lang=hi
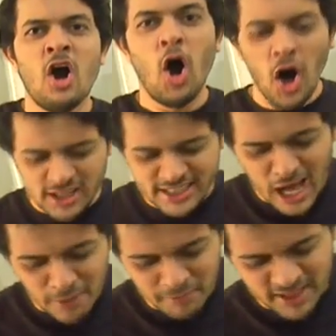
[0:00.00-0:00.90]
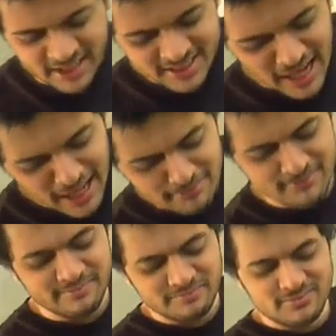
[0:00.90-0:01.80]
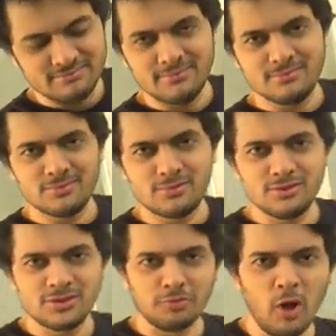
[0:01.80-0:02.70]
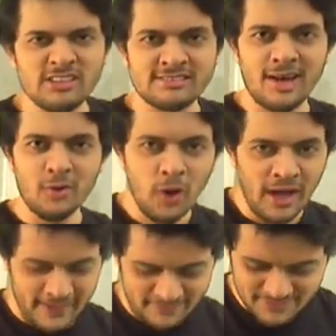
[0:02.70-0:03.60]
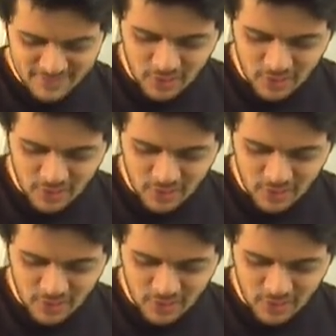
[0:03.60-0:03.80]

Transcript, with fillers: और यहाँ पर एक क्राइम स्मॉल सा हुआ है और